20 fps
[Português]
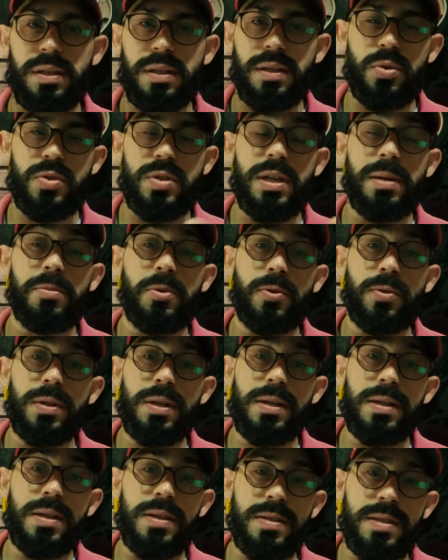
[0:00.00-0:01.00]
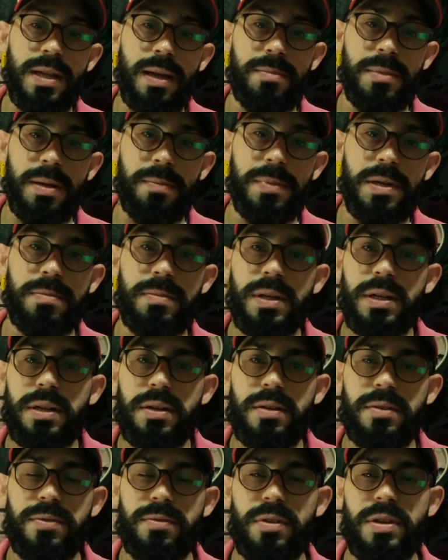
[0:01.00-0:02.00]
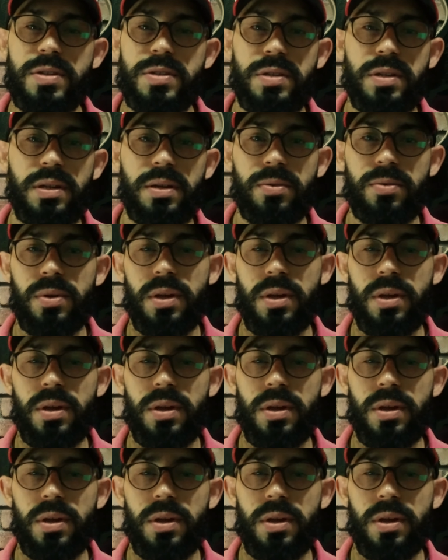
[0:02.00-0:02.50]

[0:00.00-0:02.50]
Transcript: que eu sempre utilizo na minha primeira refeição.